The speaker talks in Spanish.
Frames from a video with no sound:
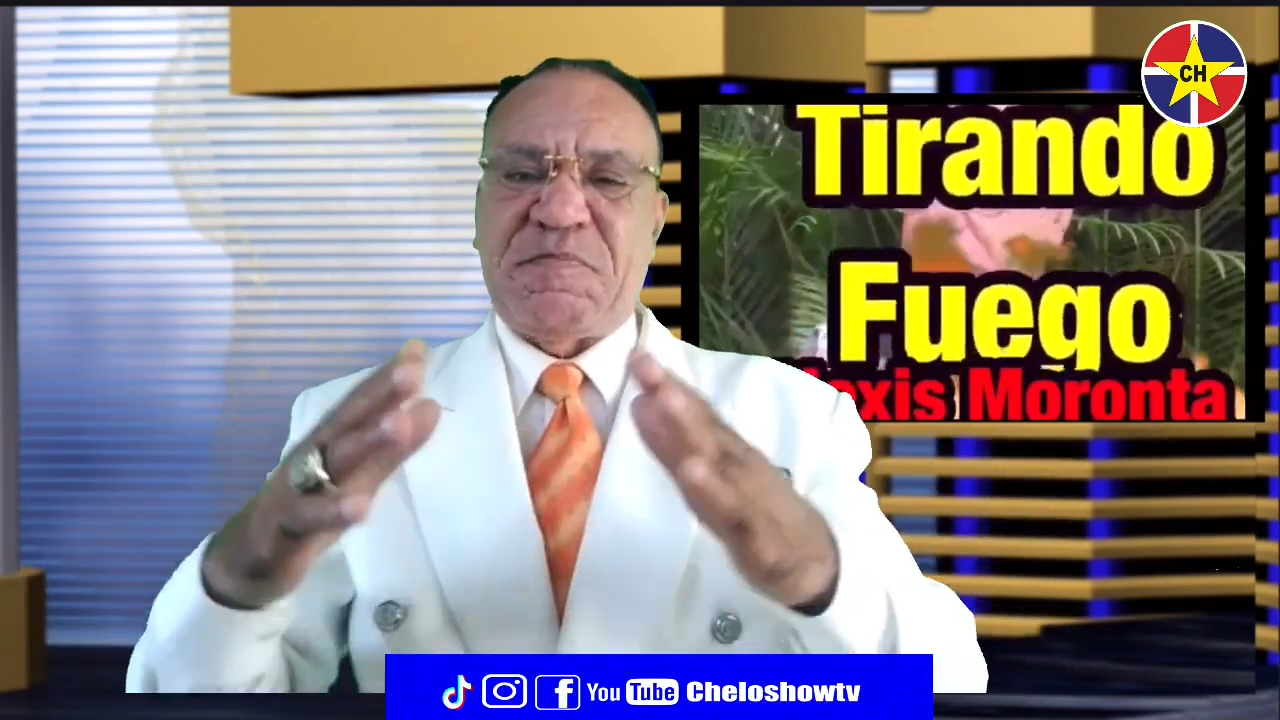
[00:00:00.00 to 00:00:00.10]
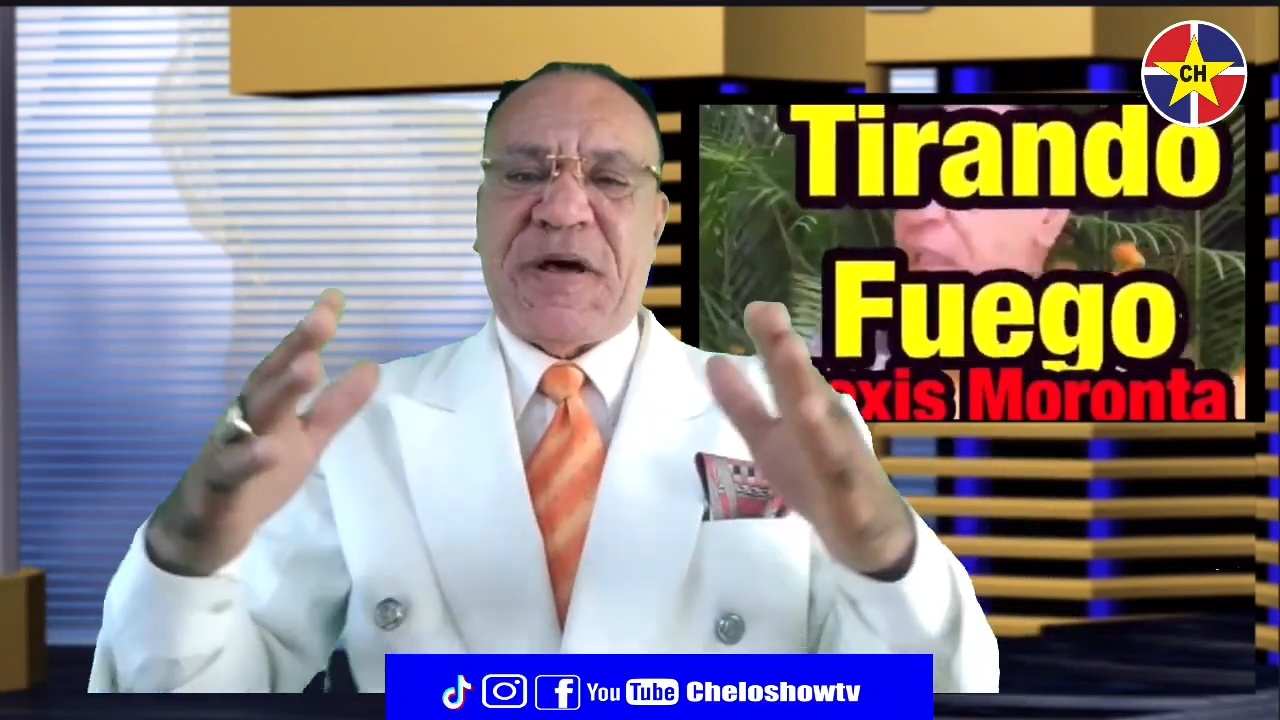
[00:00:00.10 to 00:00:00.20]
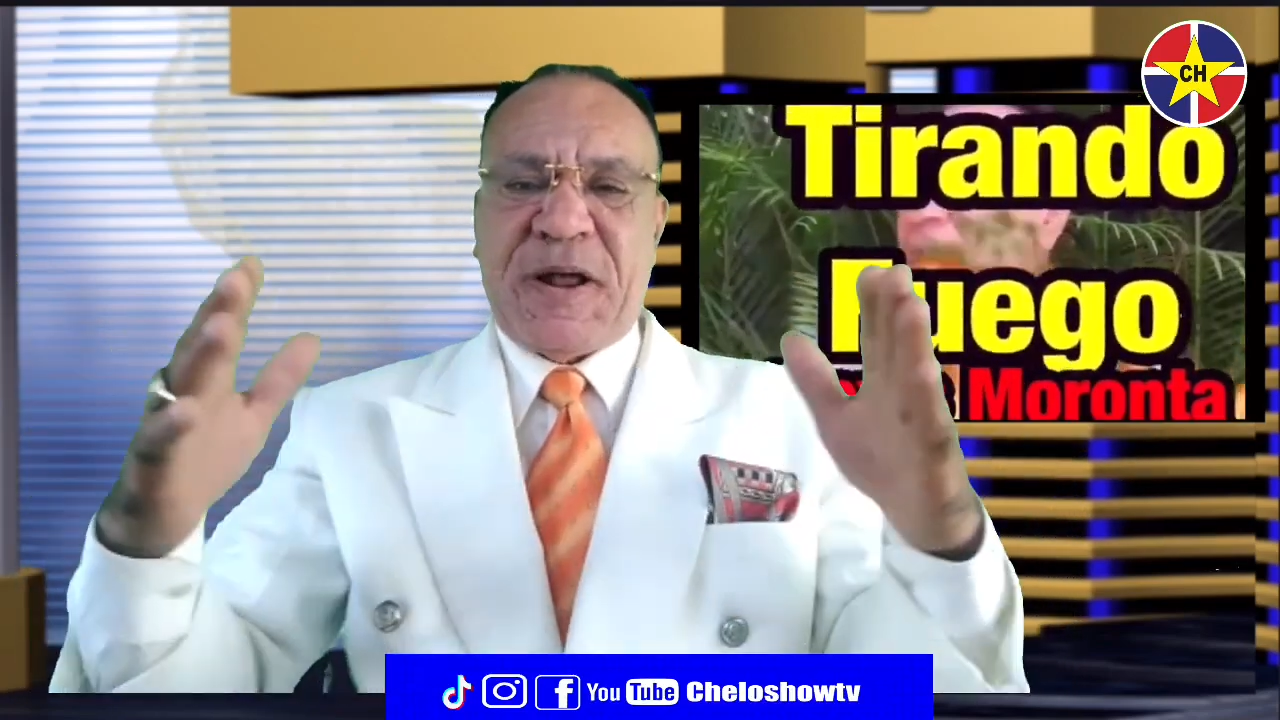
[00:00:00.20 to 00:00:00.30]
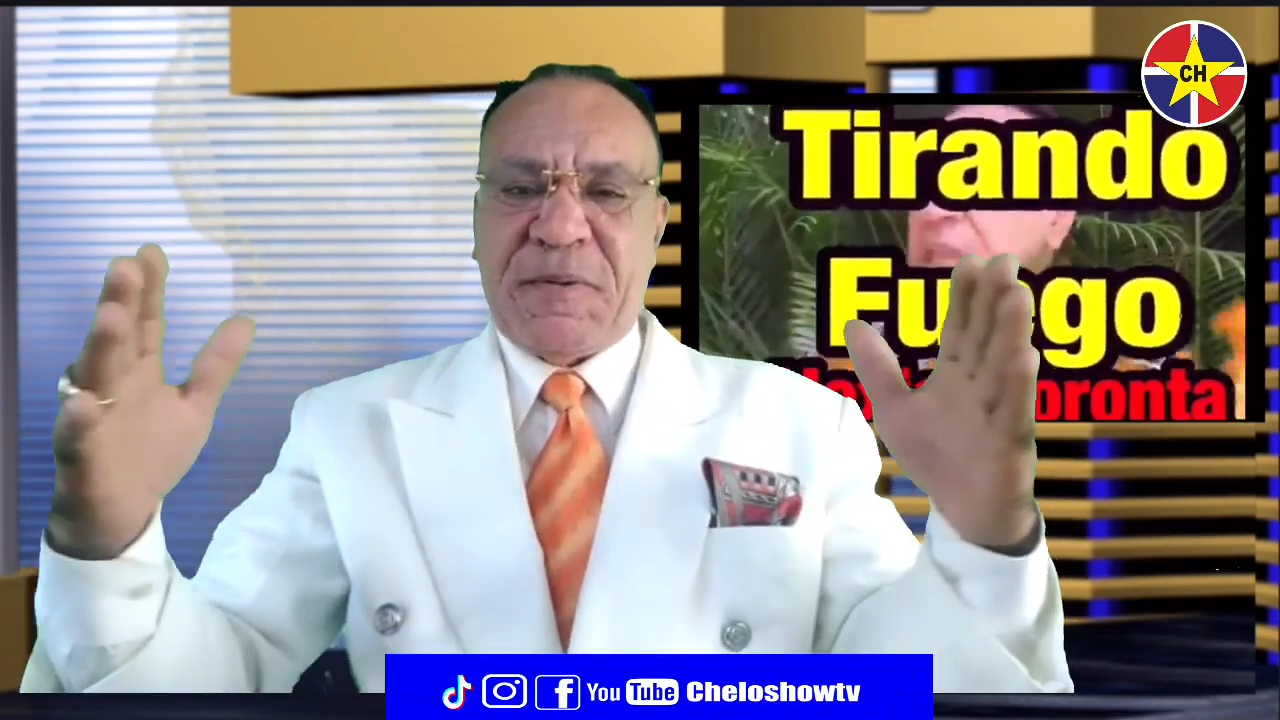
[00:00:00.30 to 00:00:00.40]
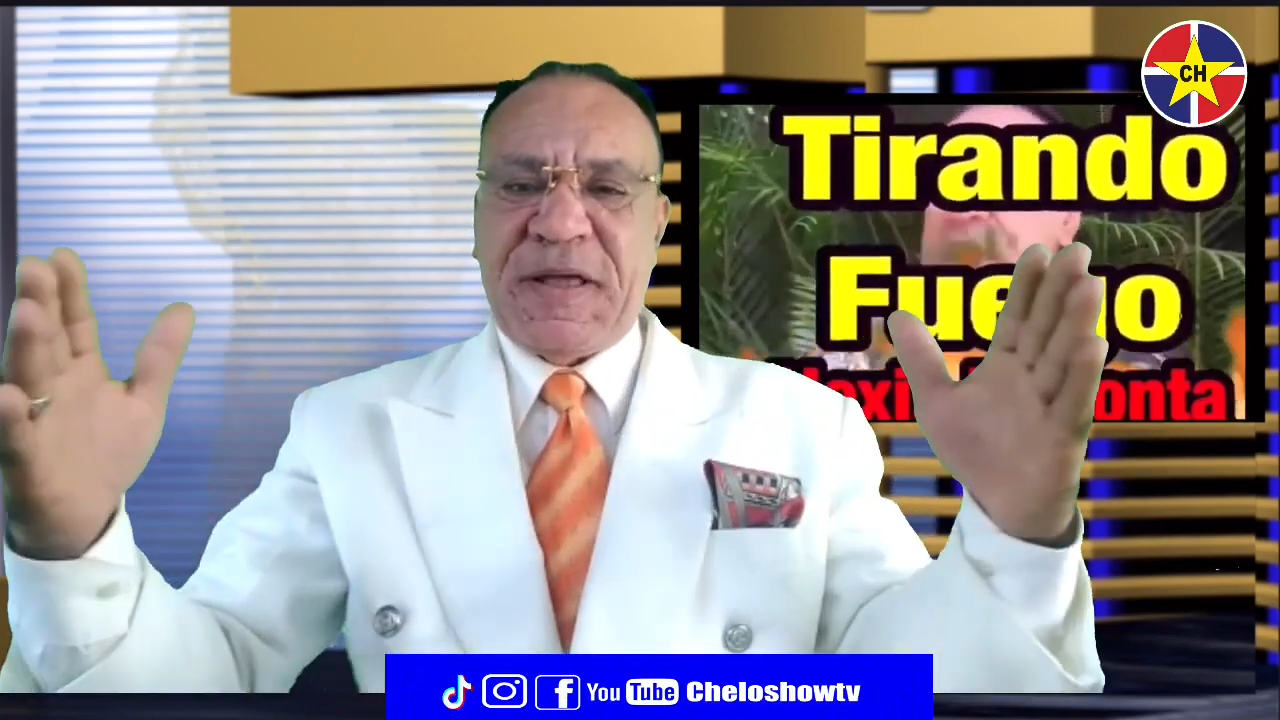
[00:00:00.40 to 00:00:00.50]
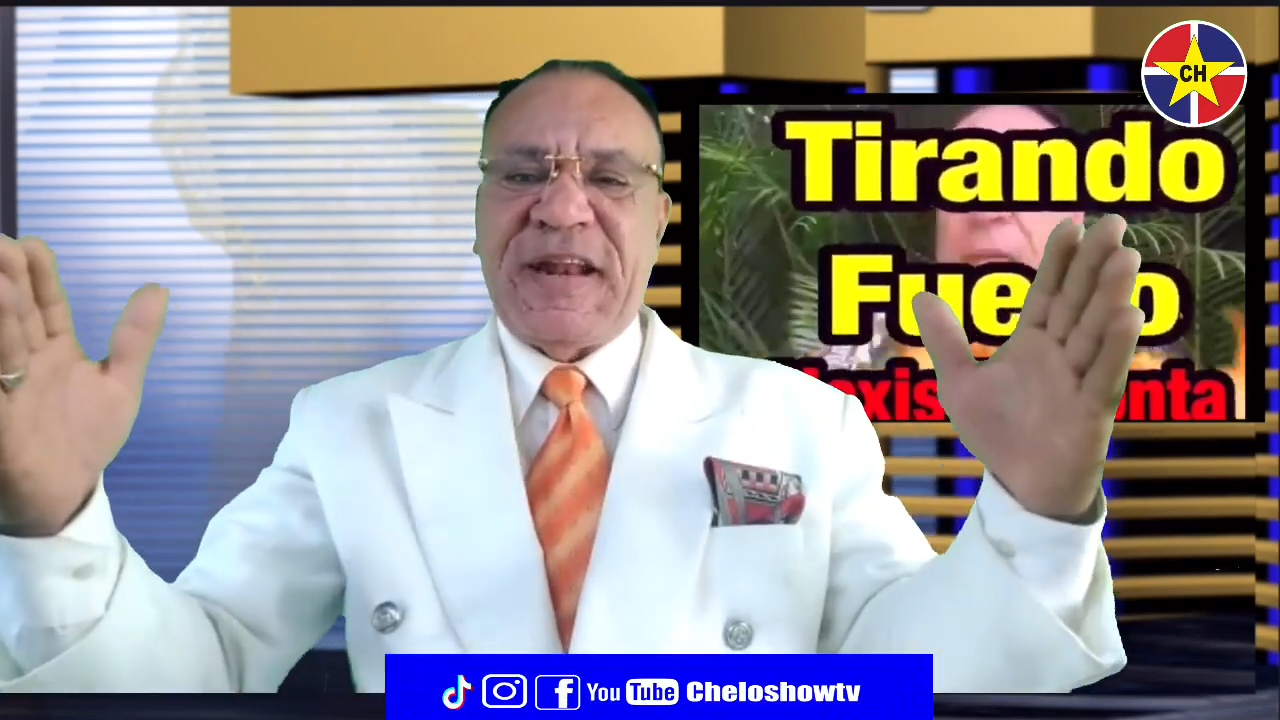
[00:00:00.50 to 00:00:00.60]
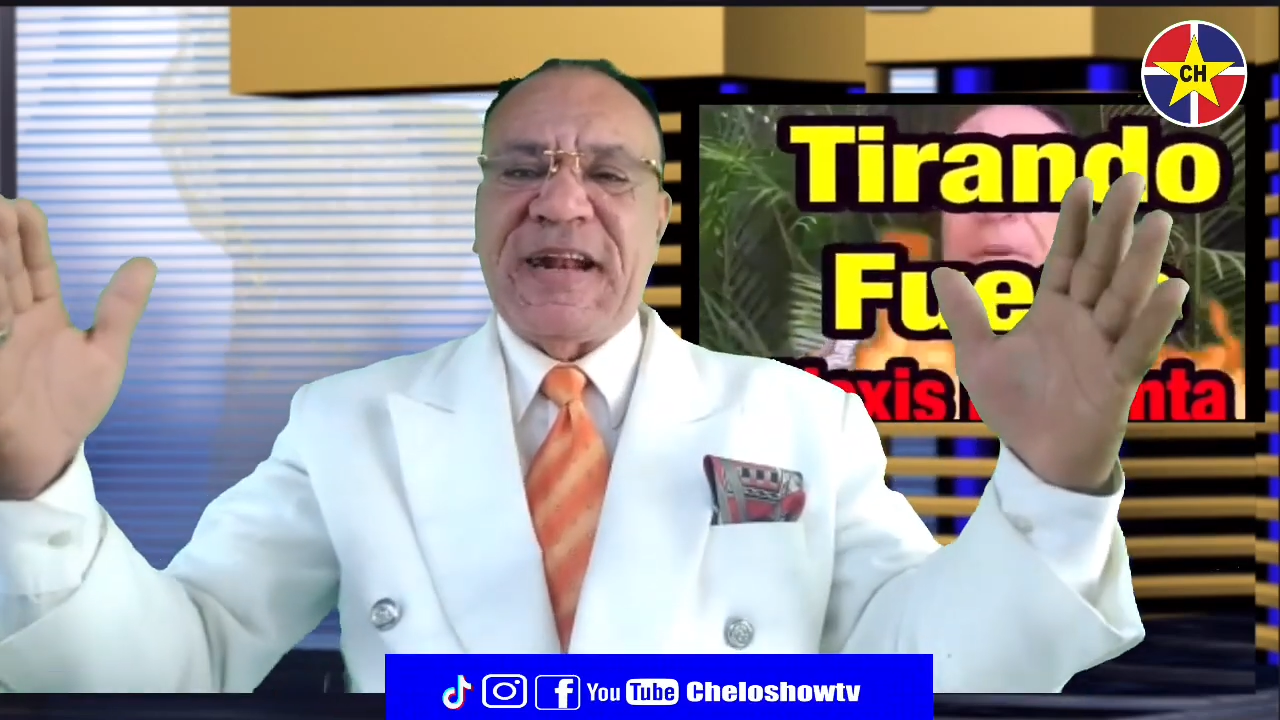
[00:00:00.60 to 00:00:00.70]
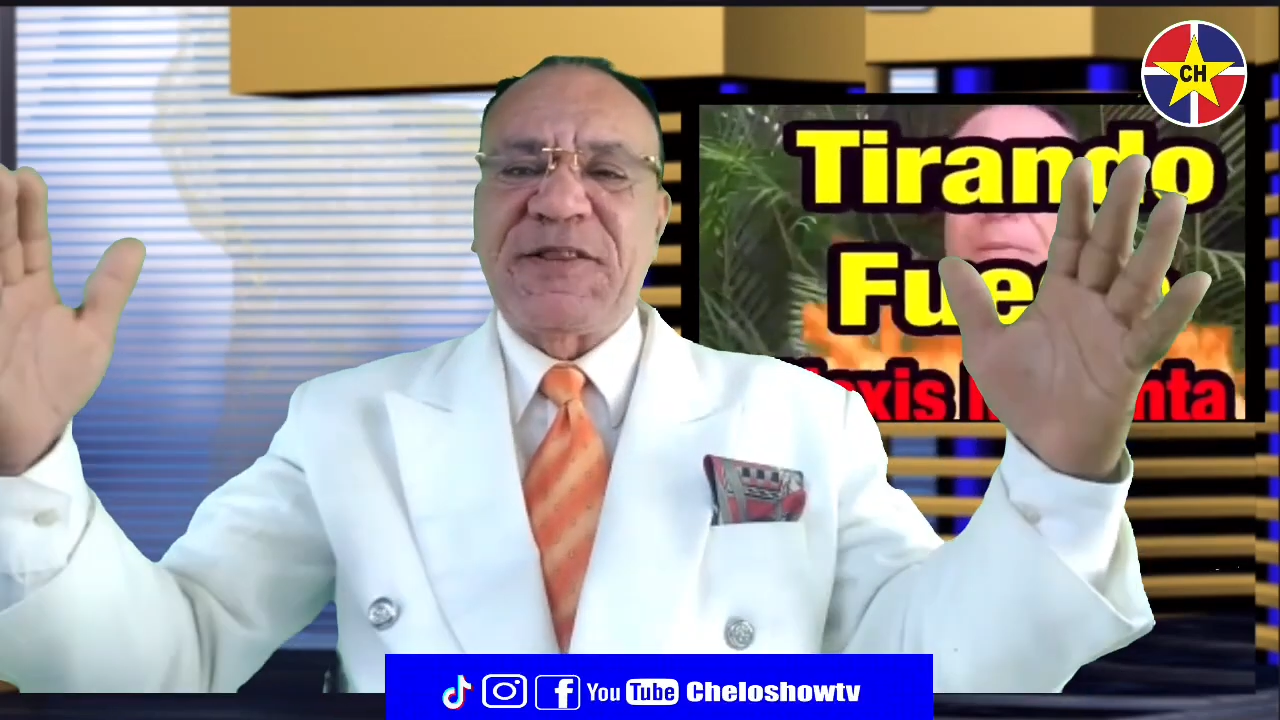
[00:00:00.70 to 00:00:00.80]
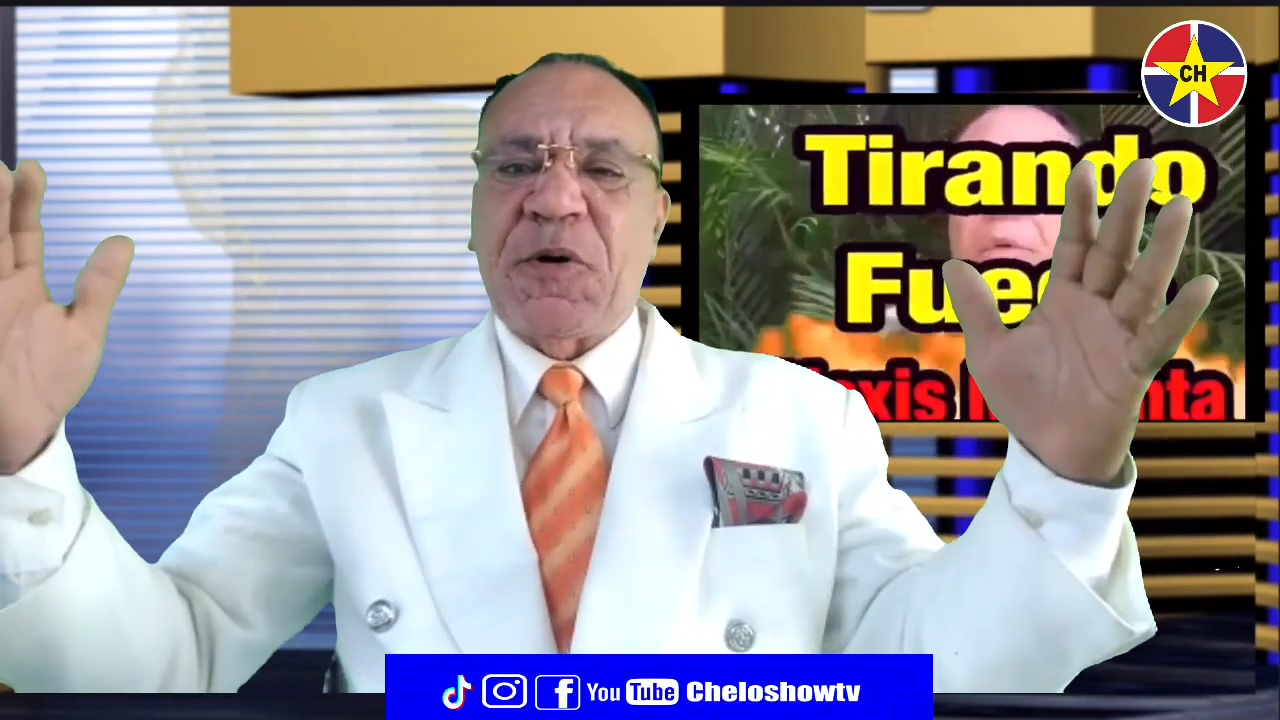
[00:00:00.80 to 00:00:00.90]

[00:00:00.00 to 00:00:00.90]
para ver el